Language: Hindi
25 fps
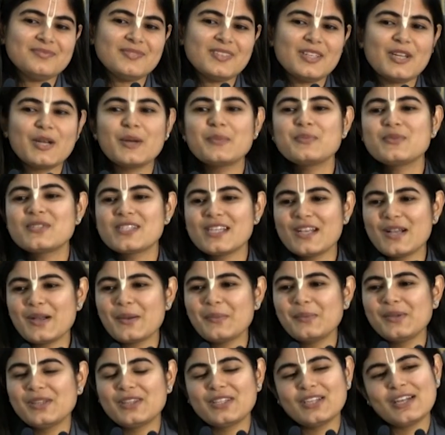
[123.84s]
कम से
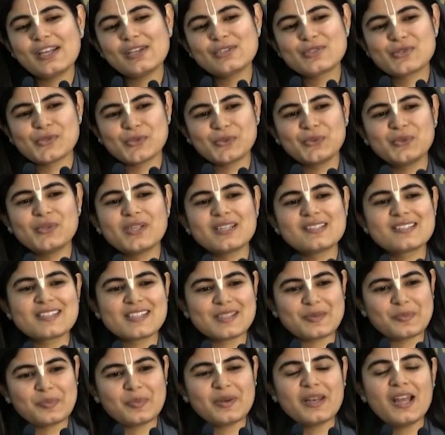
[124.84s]
कम इतना सुंदर
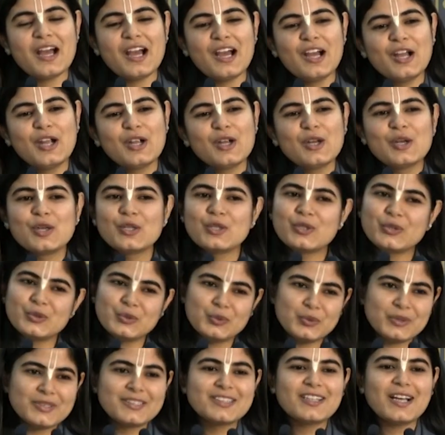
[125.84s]
सपना
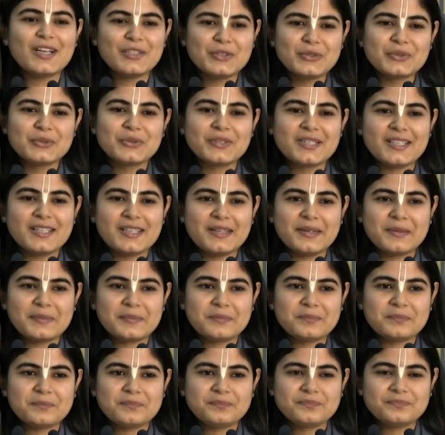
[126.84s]
टूटता तो नहीं
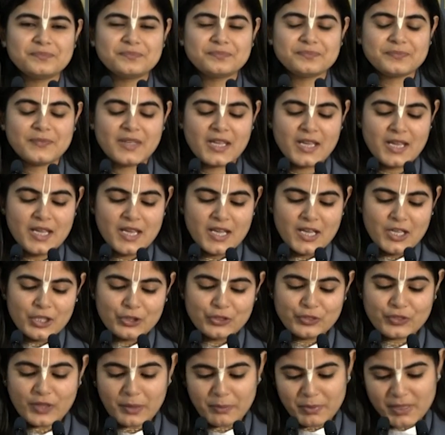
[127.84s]

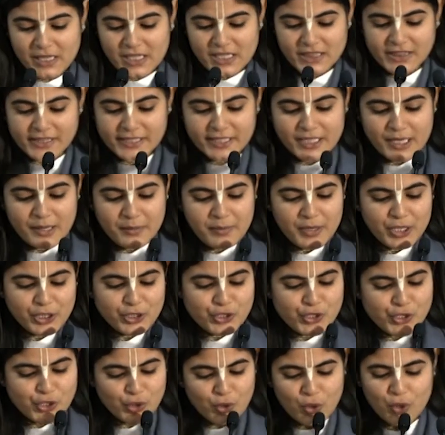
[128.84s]
तभी इतने में
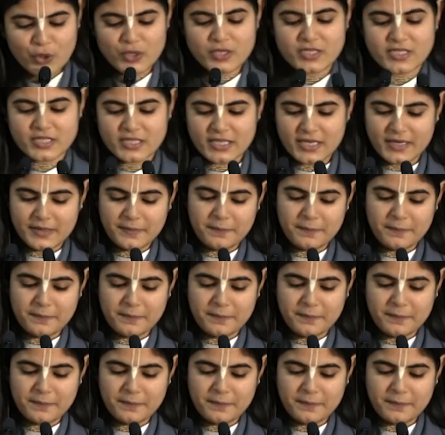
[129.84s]
जोर से